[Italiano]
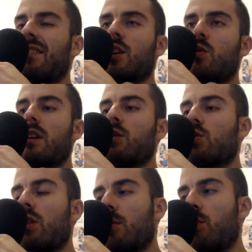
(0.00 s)
chiudendo
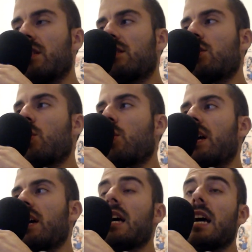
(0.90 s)
sulla popolazione,
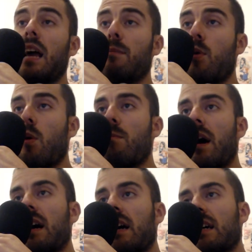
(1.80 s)
la
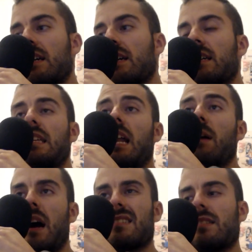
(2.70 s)
bomba eh, di
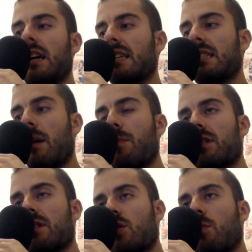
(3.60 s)
Alabasta che sta
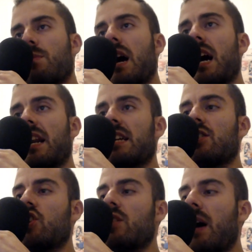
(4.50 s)
per scoppiare in
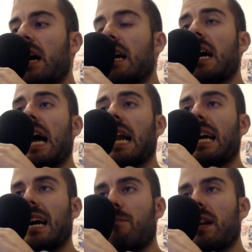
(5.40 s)
cima al
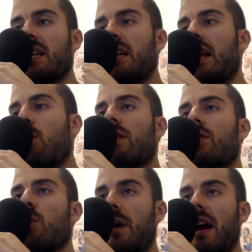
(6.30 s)
campanile
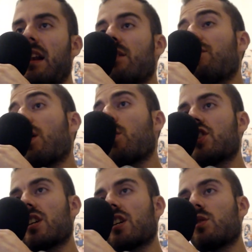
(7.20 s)
quando Pell fa quel
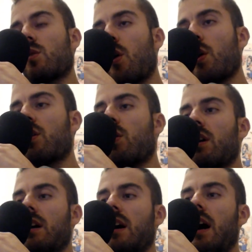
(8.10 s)
gesto eroico,
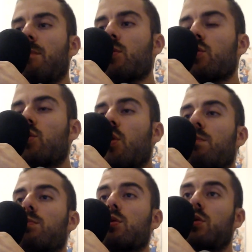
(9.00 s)
appunto
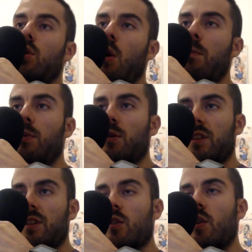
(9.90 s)
purtroppo,
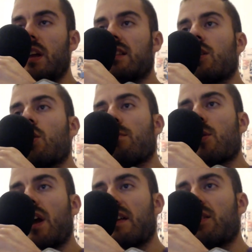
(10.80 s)
tra virgolette, non
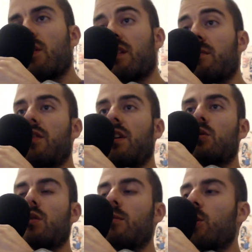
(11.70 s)
morendo, avrebbe fatto
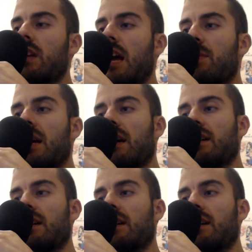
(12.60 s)
una morte epica.